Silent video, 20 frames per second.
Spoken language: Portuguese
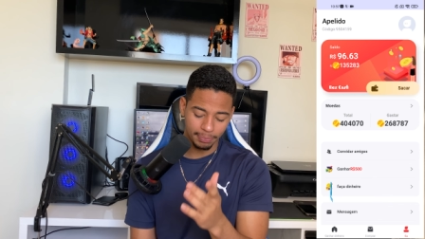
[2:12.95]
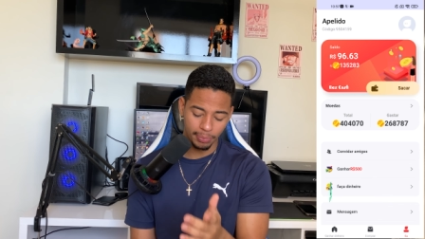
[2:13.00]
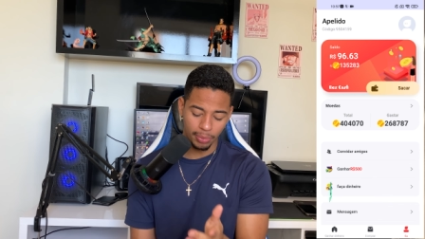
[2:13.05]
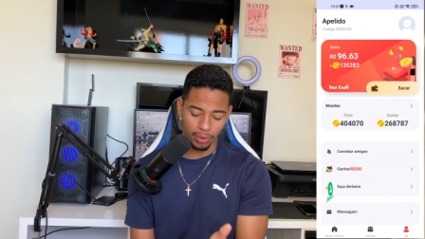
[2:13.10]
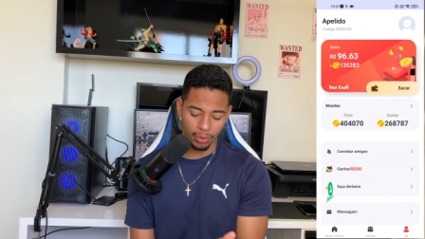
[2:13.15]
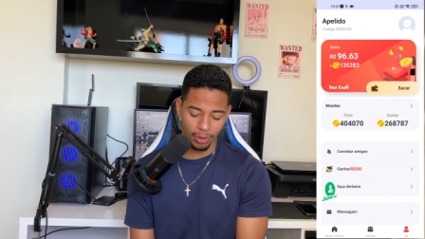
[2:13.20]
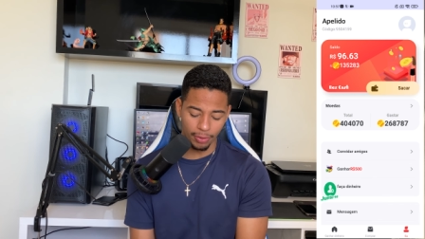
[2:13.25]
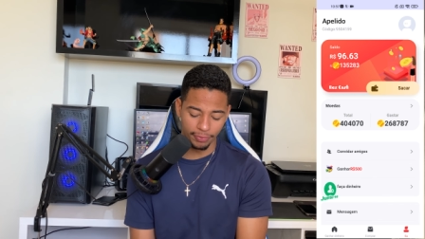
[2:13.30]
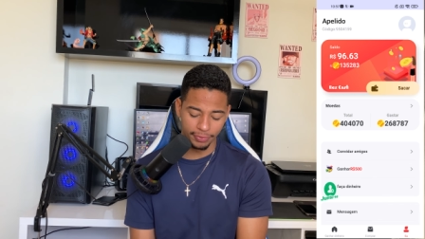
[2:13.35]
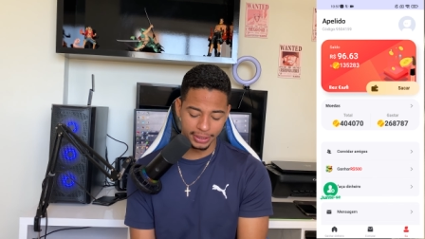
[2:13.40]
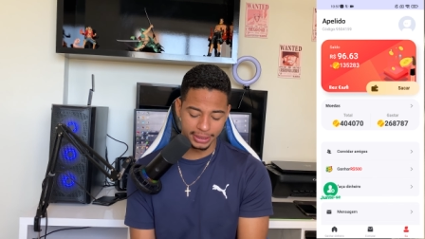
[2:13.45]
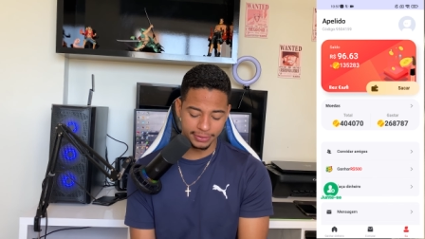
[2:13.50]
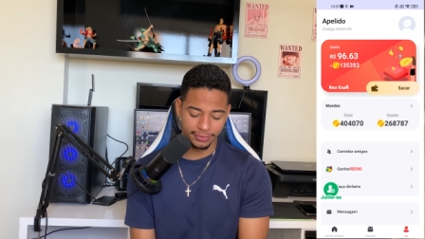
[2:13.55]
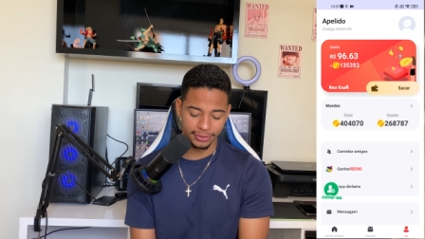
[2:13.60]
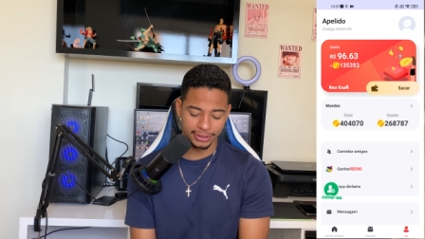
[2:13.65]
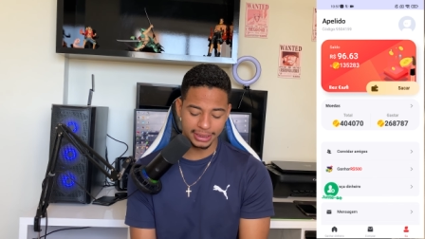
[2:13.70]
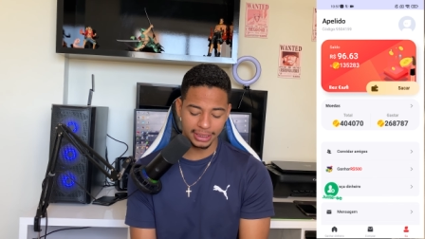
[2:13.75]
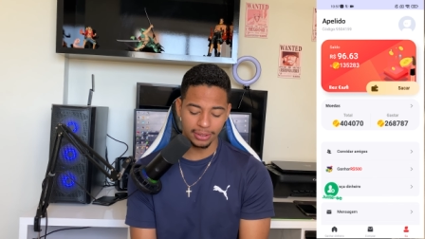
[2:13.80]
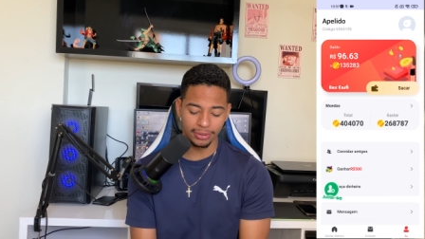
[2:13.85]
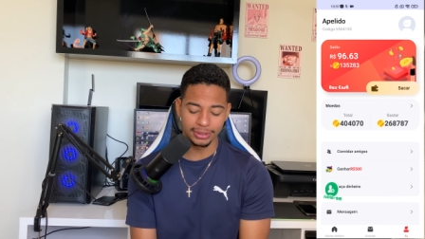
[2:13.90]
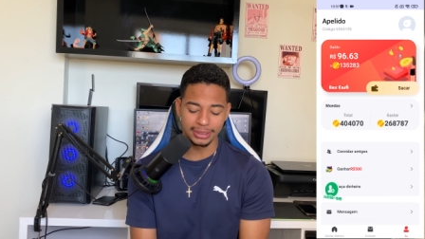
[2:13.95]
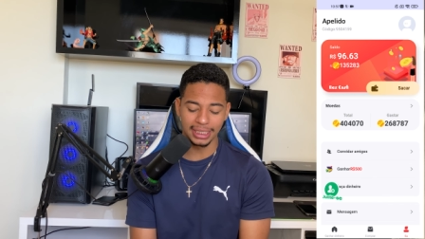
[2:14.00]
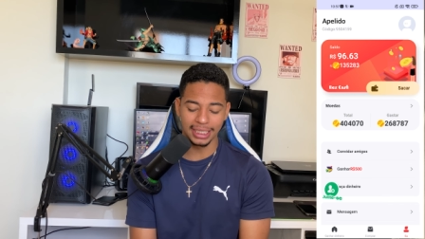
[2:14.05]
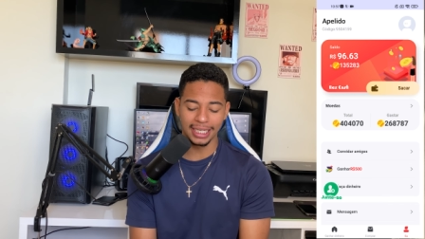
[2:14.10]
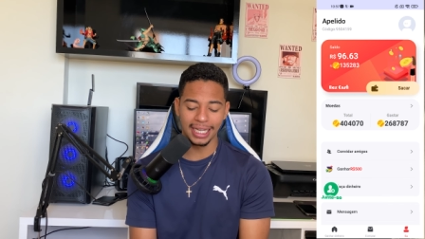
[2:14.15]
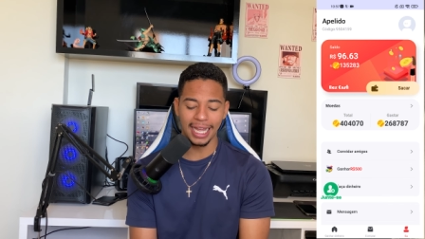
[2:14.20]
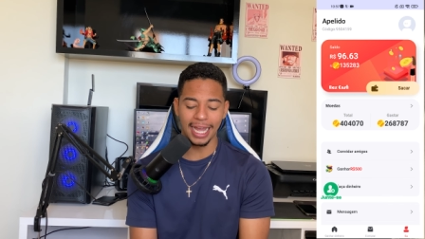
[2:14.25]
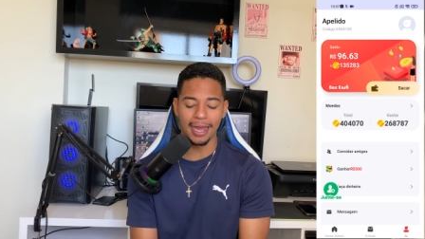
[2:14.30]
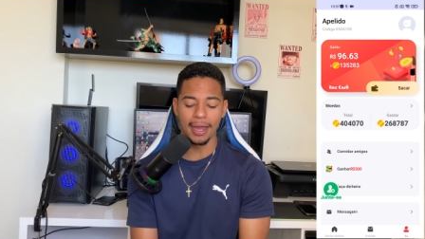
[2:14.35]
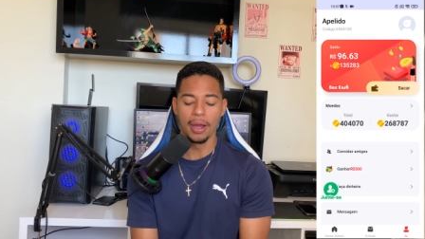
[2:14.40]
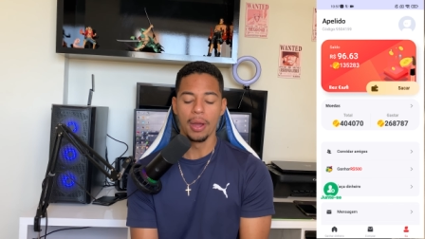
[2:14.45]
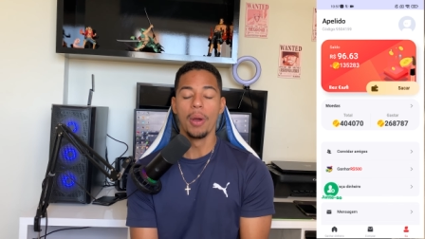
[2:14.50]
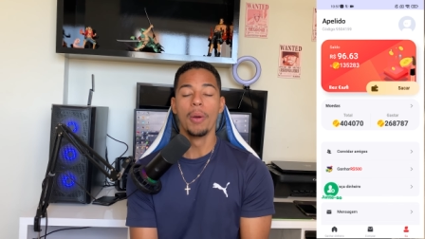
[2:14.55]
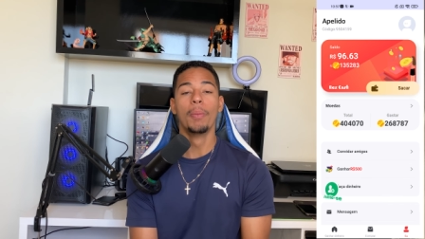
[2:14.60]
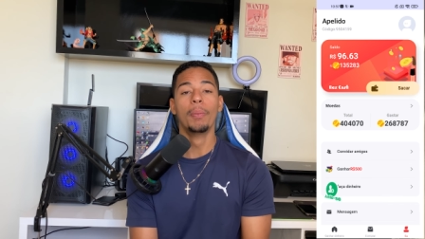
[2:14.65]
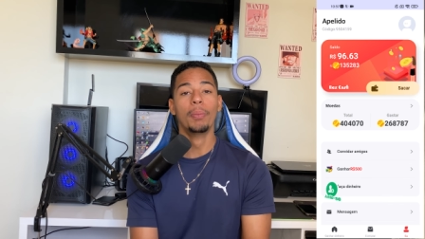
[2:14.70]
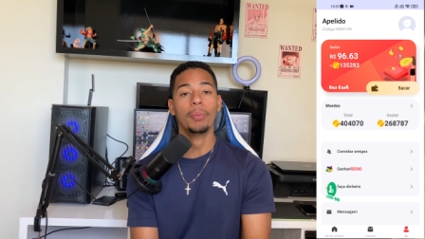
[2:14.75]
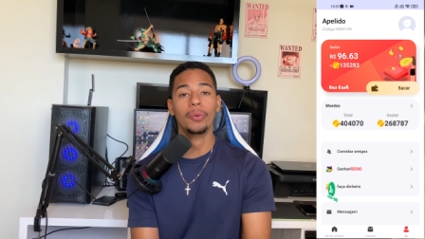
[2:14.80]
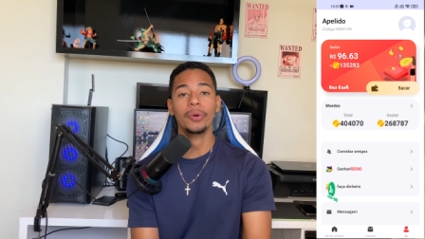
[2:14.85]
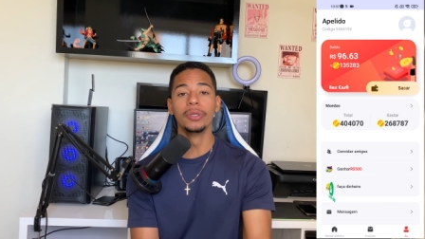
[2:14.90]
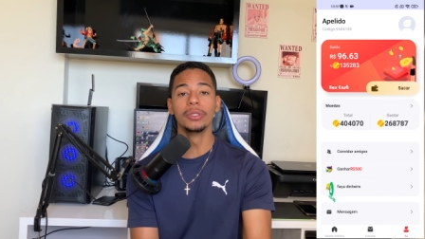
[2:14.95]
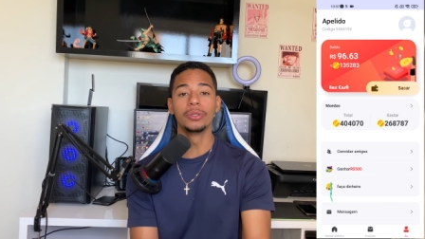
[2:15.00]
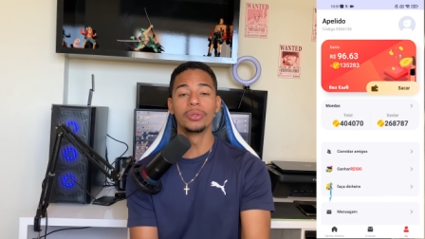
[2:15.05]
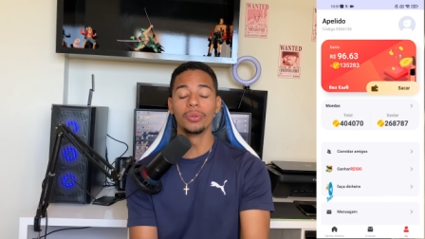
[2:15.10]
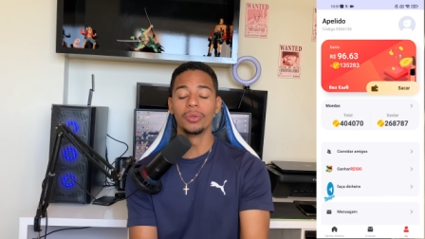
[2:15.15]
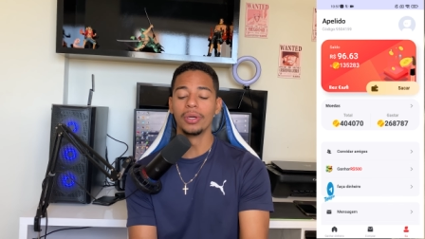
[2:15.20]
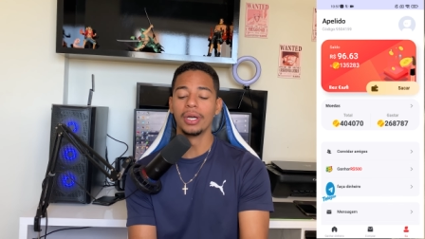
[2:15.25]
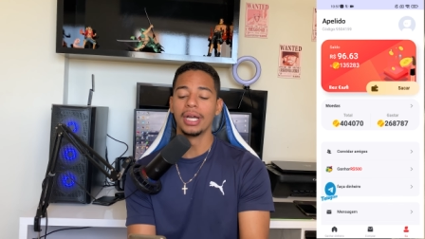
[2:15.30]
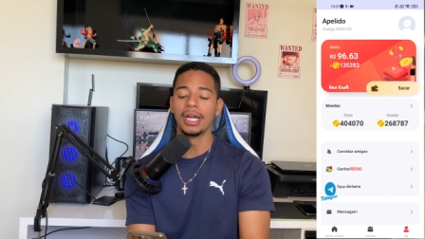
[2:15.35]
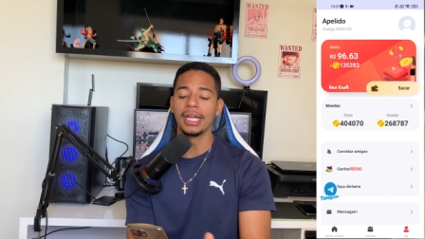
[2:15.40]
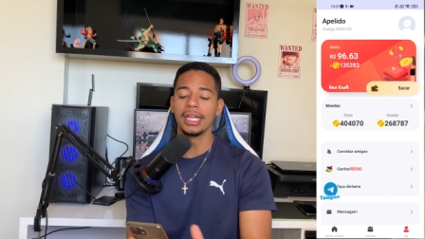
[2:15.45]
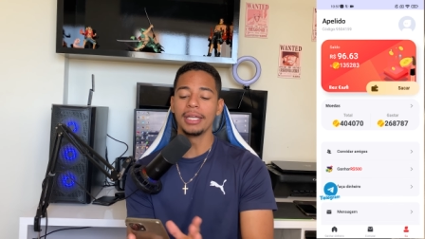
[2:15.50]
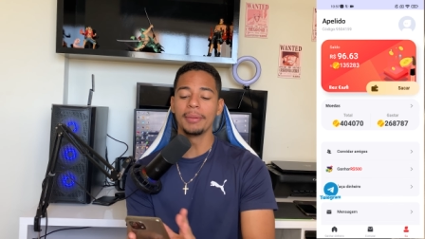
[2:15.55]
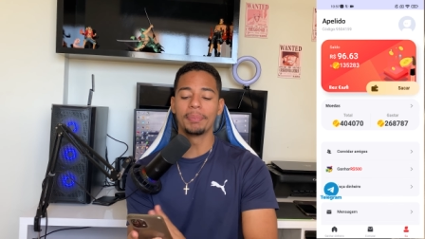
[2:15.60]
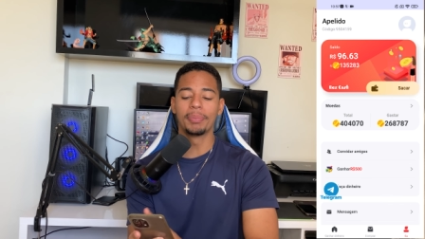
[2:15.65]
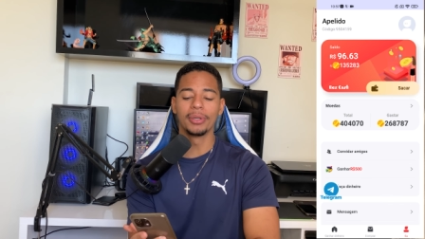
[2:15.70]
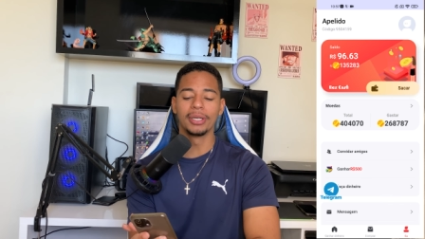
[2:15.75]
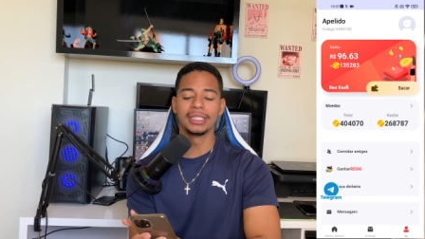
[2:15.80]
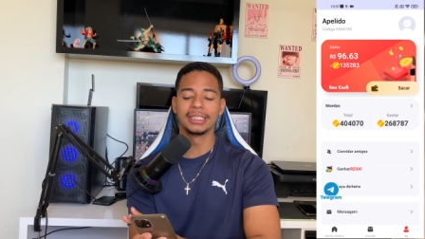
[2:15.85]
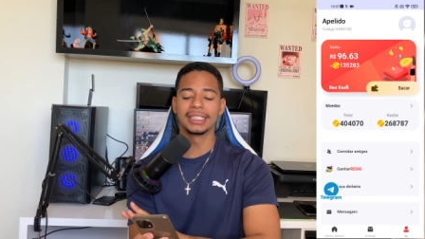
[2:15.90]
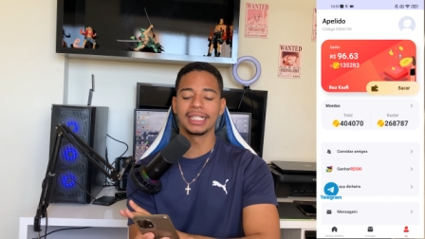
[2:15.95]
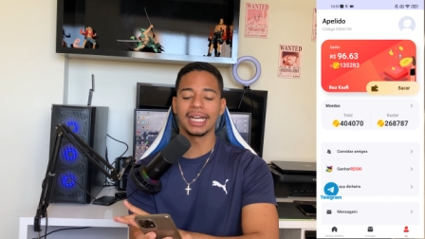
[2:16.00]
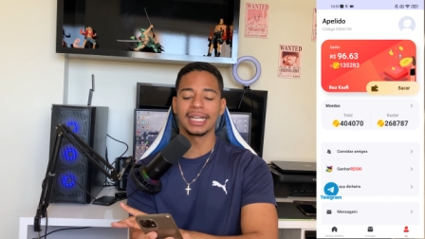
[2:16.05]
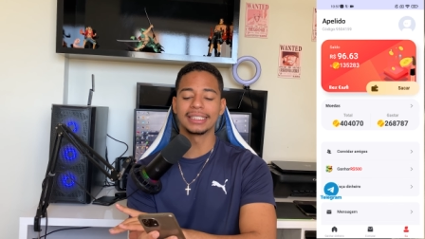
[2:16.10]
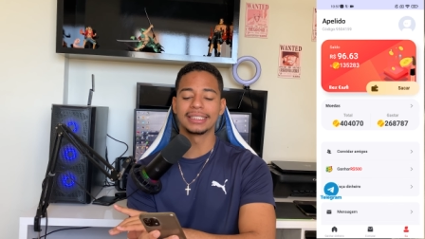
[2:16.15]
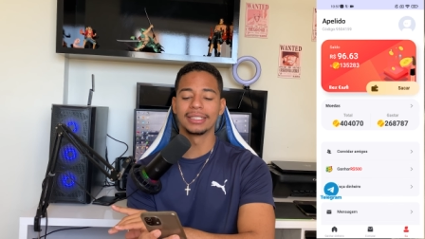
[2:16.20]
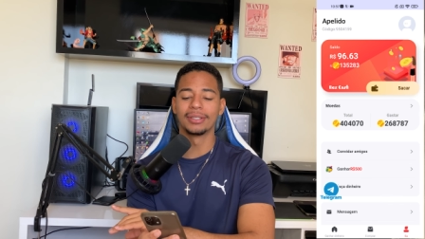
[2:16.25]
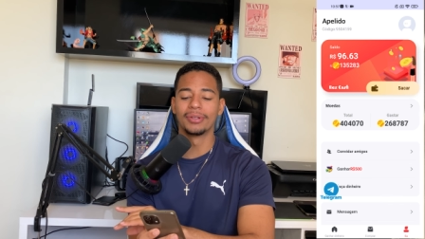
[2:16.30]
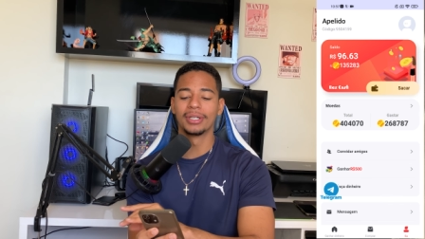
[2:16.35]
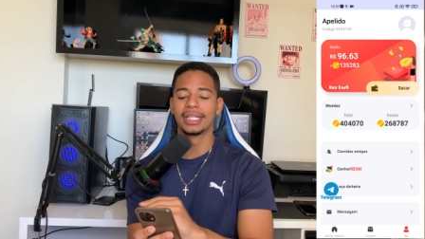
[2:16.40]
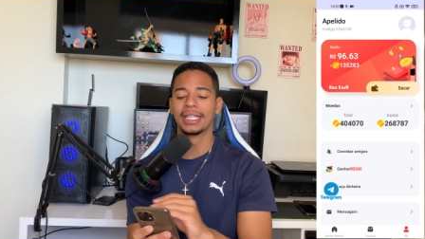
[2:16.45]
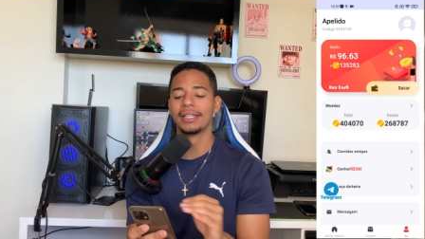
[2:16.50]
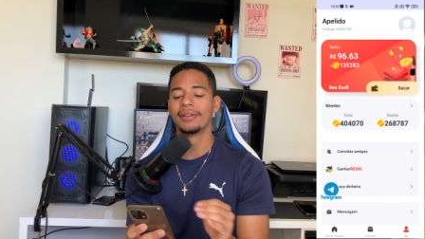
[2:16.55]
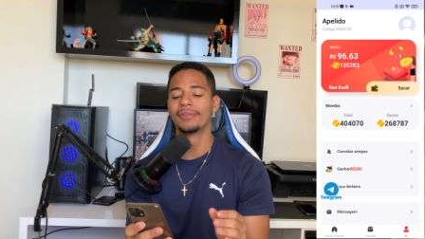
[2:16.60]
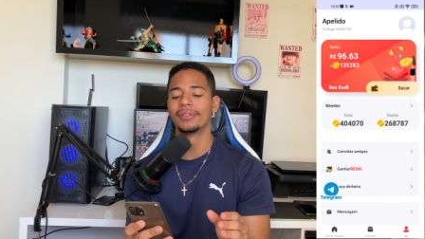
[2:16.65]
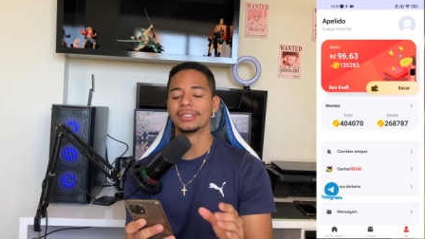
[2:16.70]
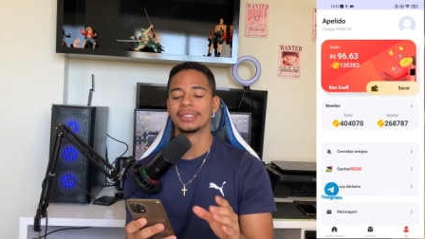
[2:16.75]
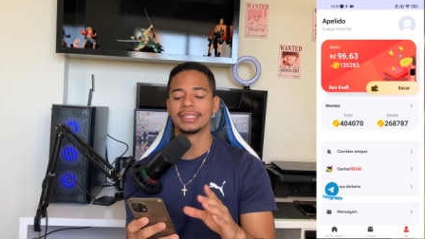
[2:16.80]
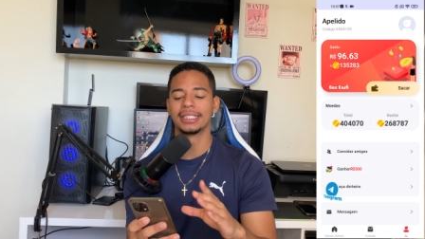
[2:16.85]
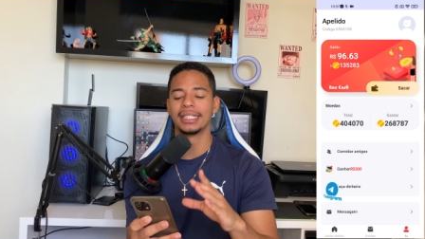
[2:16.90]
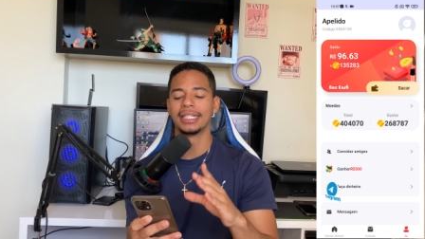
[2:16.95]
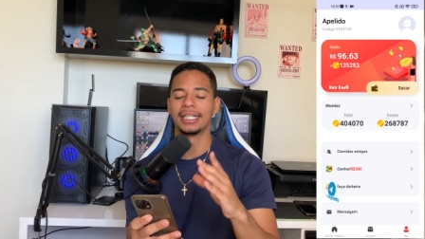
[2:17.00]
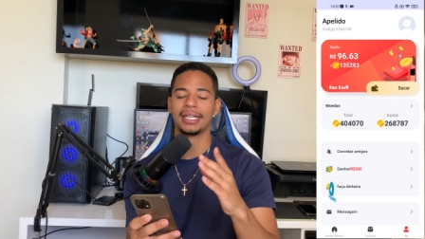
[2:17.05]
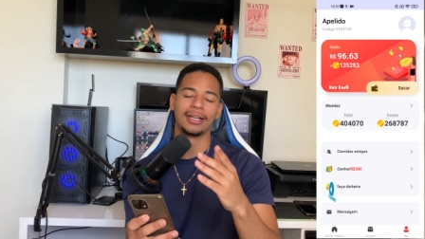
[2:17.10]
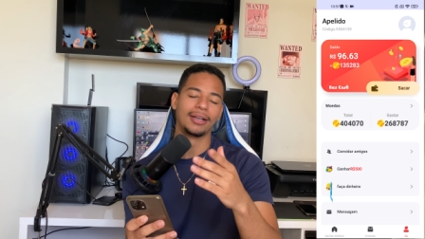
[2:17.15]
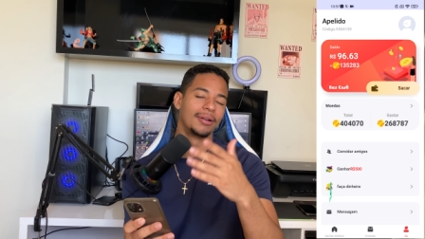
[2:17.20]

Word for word: por convite, você consegue ganhar muito e por indicação aqui você,